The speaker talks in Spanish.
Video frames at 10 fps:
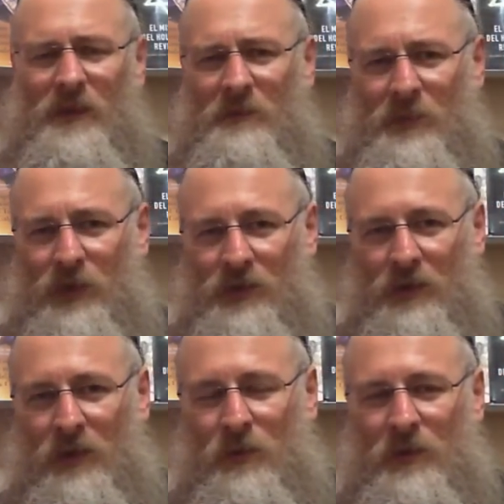Pero
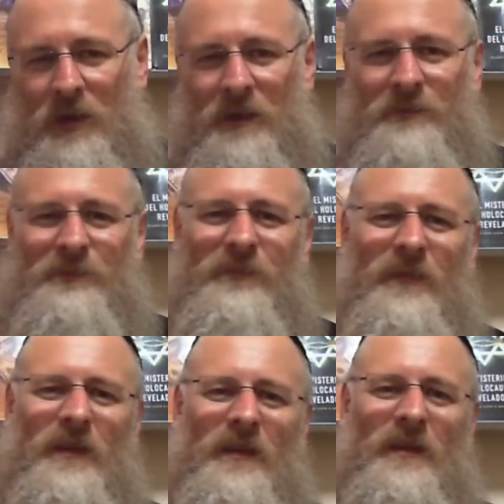¿qué ocurre?
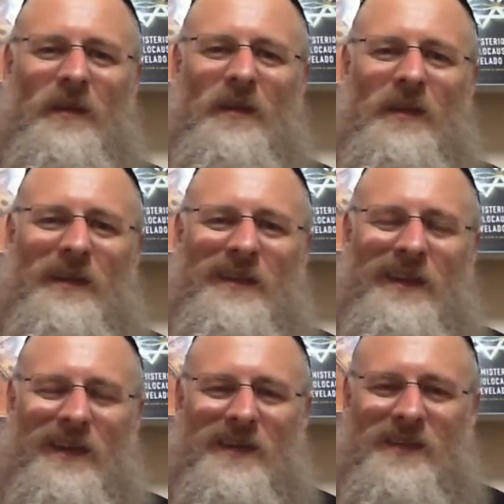
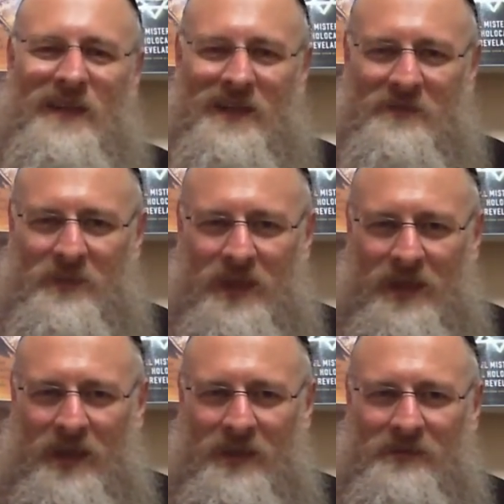Quienes las
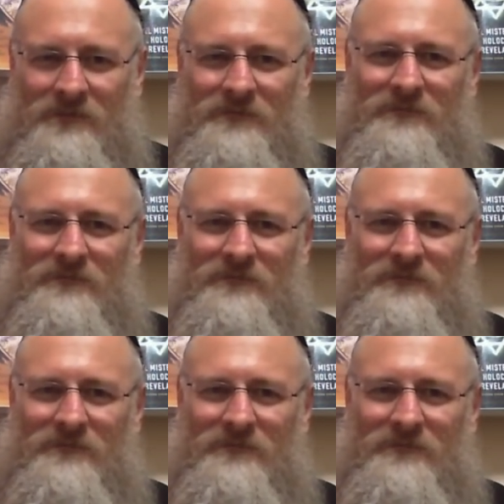miran